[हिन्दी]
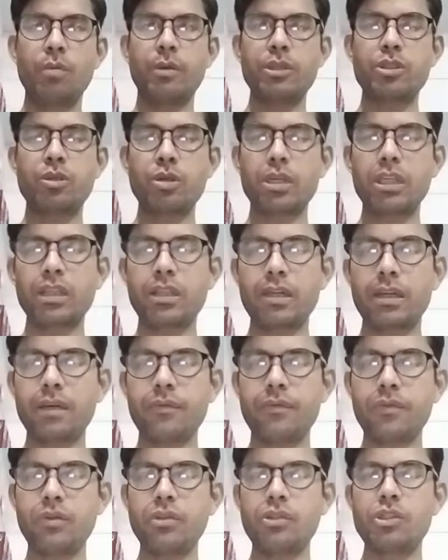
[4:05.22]
बच्चों की
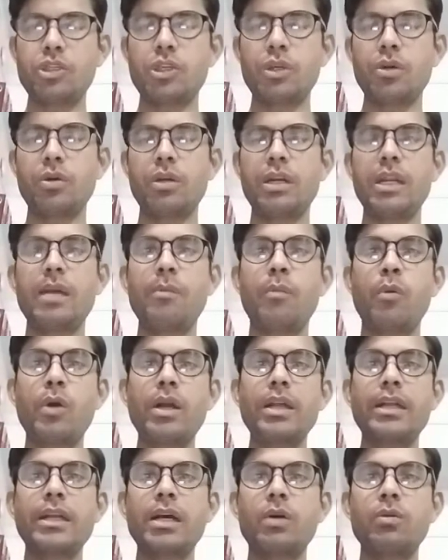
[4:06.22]
तरफ जियोन ने
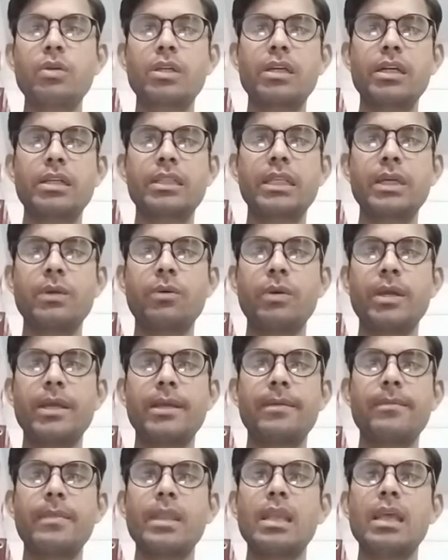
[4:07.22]
पॉइंट आउट करते हुए
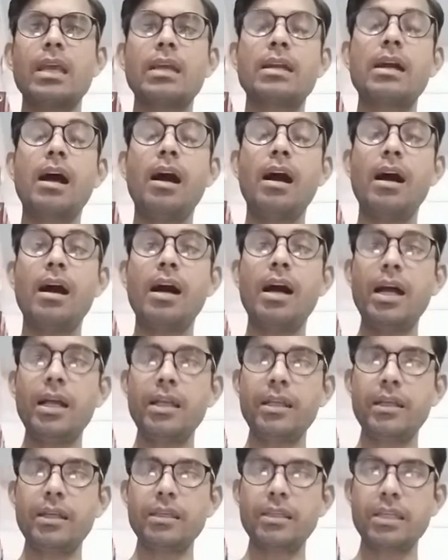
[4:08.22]
कहा
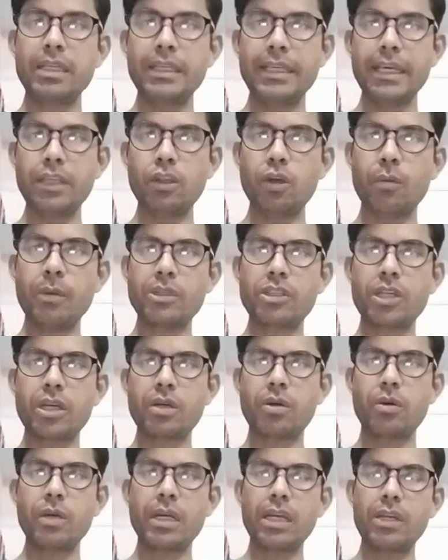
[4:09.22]
कि ये दो बच्चे
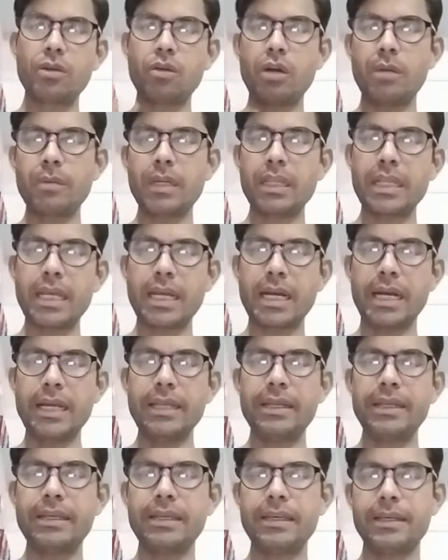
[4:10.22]
कौन है इनको हमने देखा
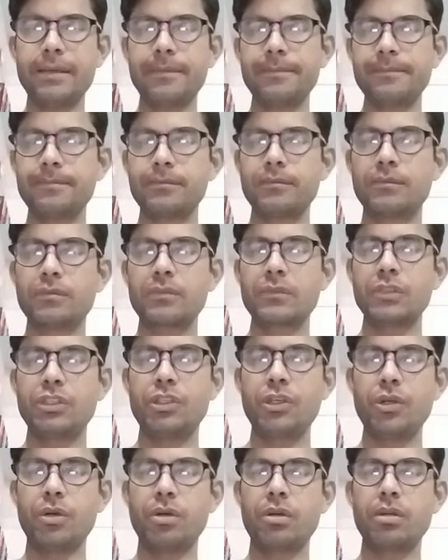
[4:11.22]
ही नहीं है
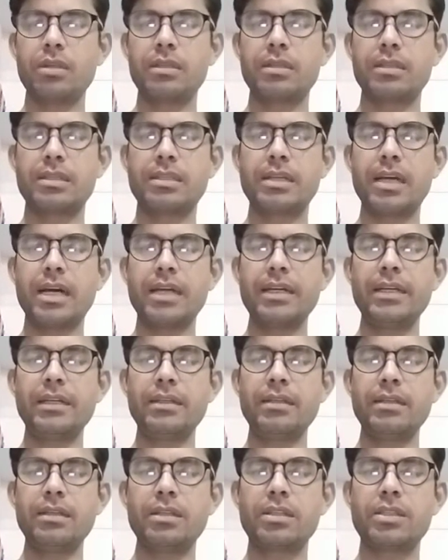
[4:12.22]
स्टार
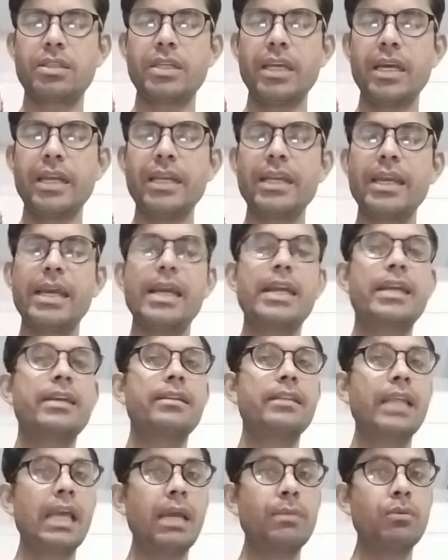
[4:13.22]
स्टेयरिंग एट
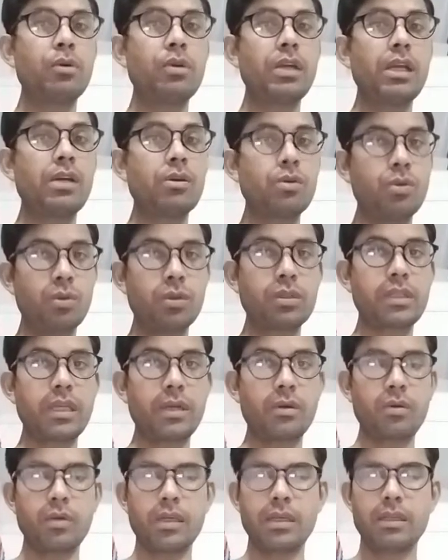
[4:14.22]
दैम उन्हें घूरते
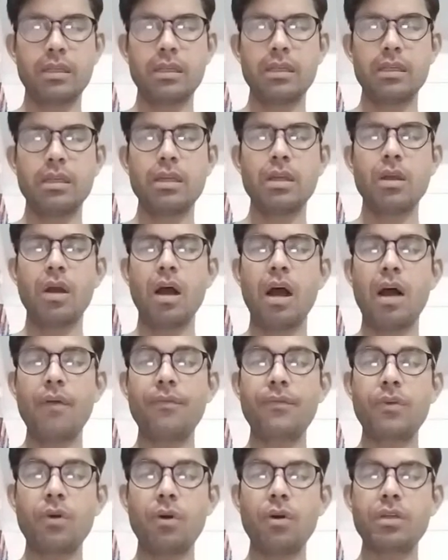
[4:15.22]
हुए
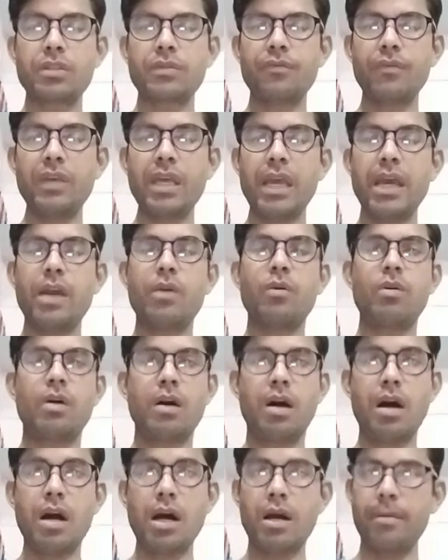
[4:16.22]
ऑफ कोर्स वी हैव
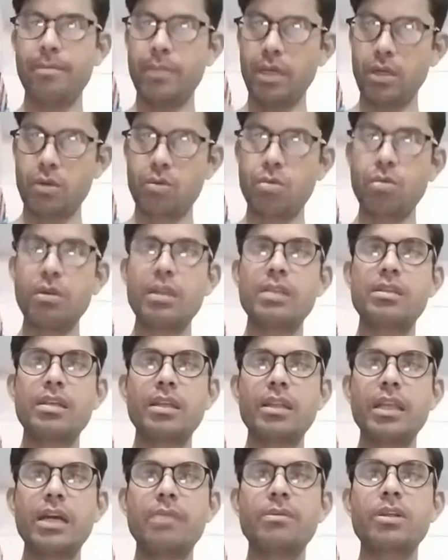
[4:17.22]
हाँ बिल्कुल
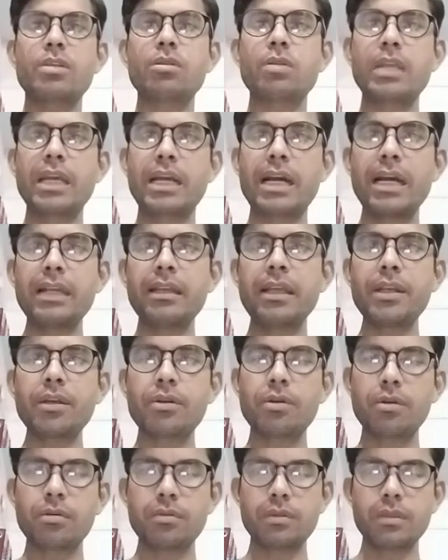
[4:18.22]
निसंदेह हमने तो देखा ही नहीं
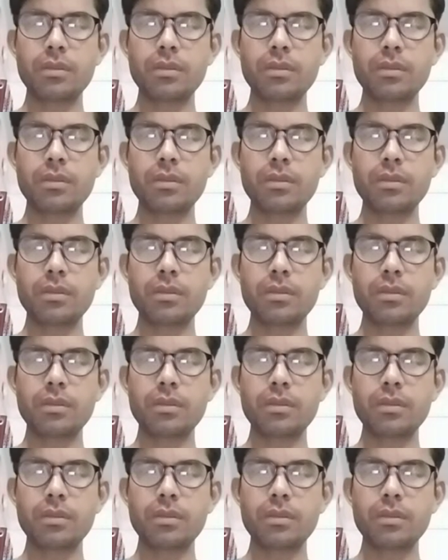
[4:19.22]
इनको